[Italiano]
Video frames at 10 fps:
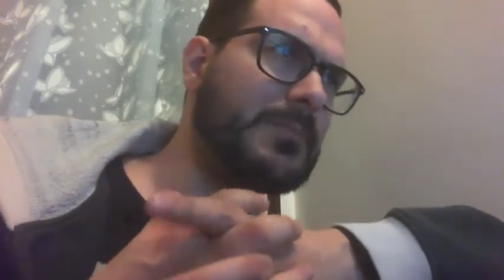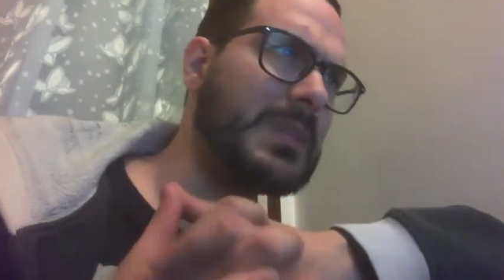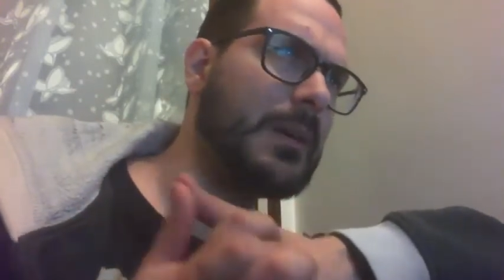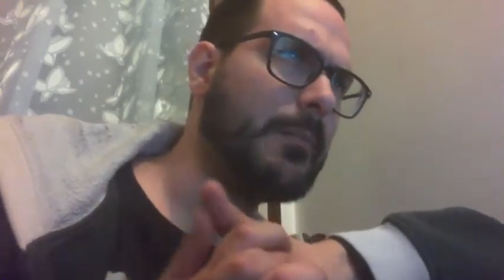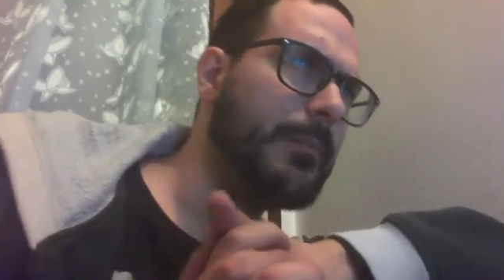
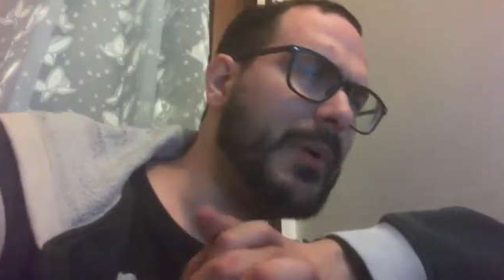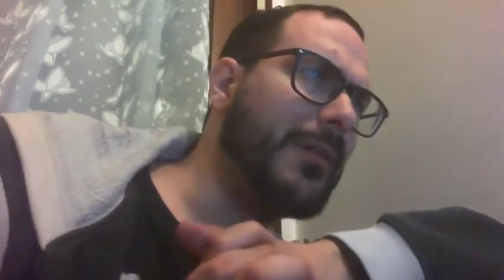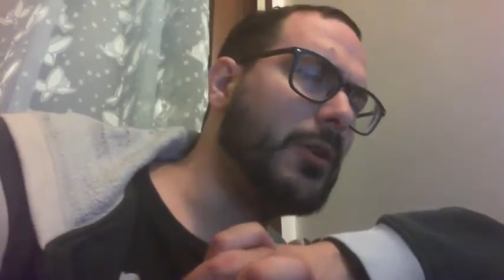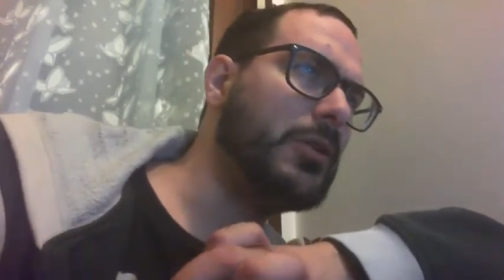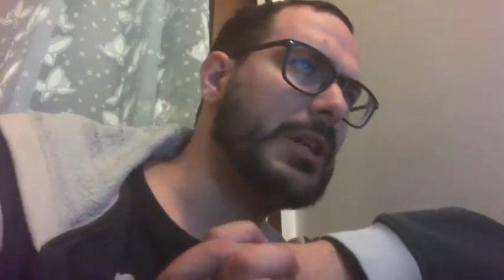Però
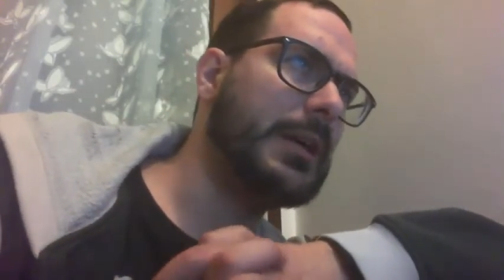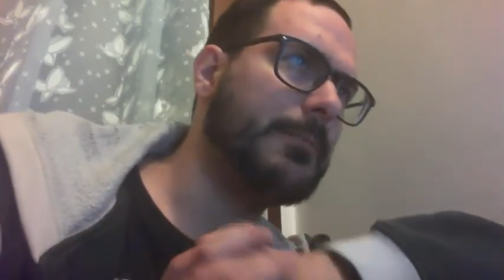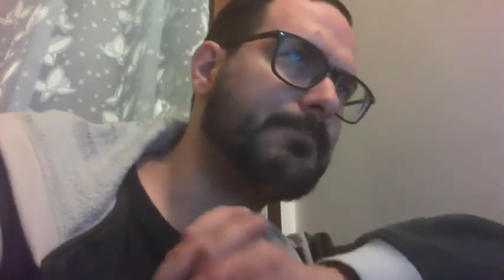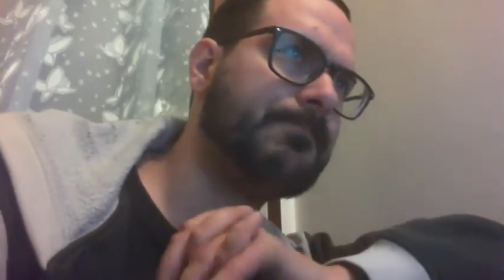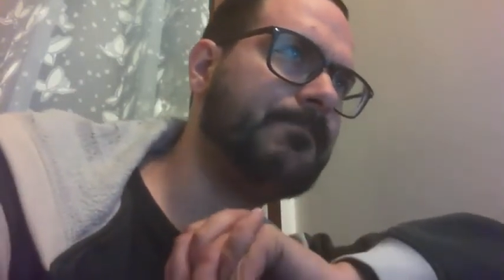voglio dire,
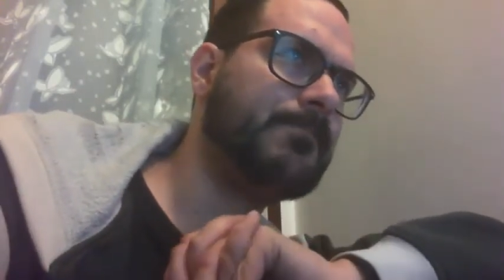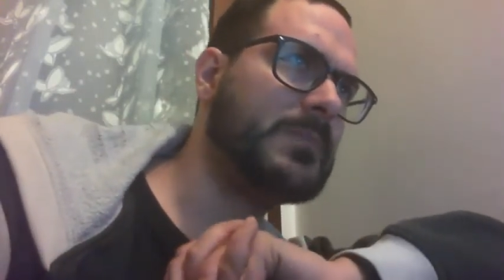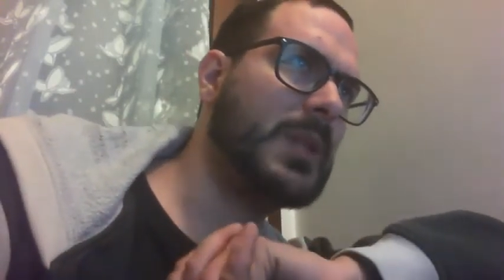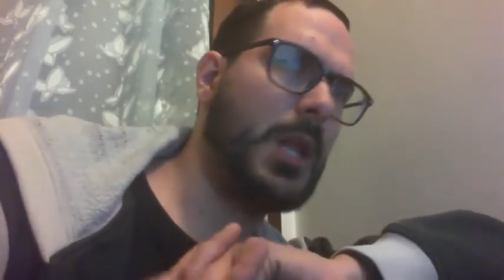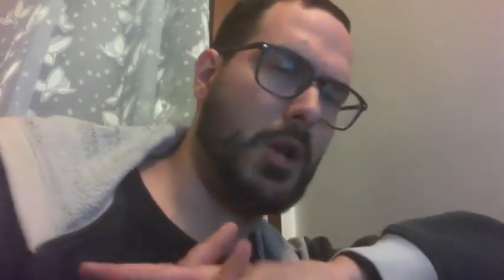
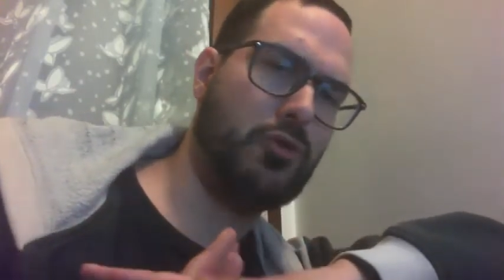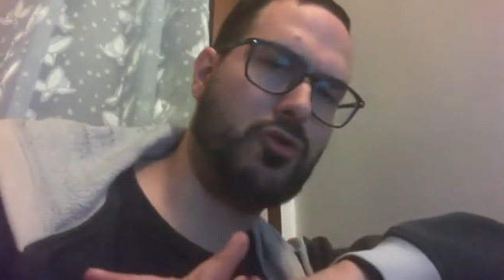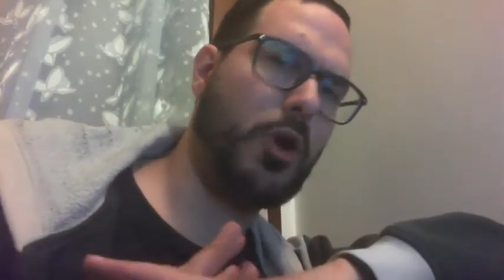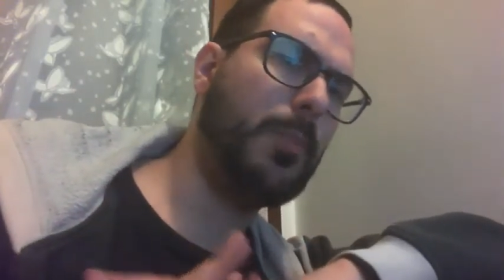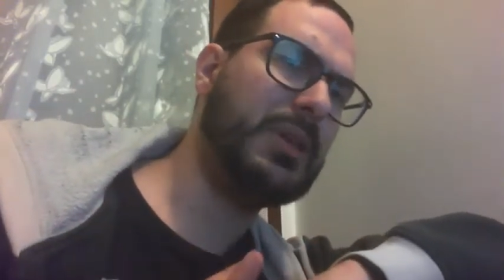lo
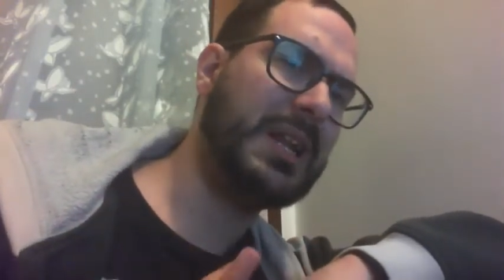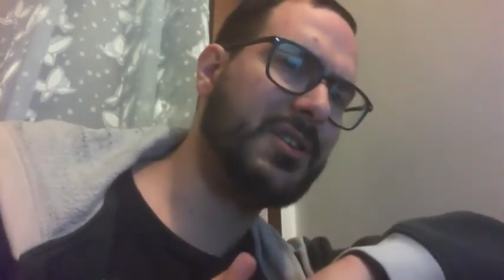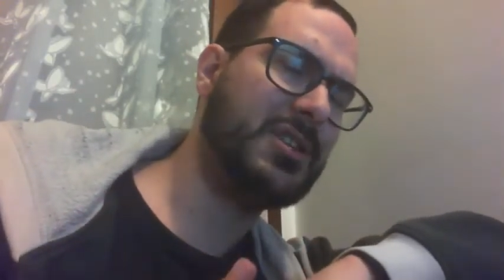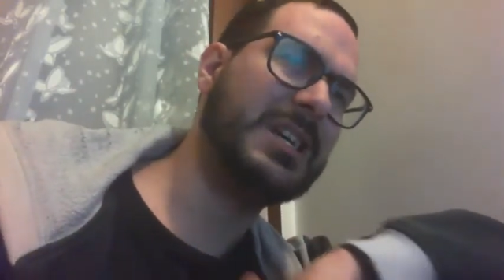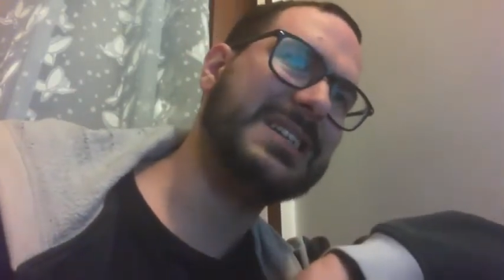scopo dell'ascesa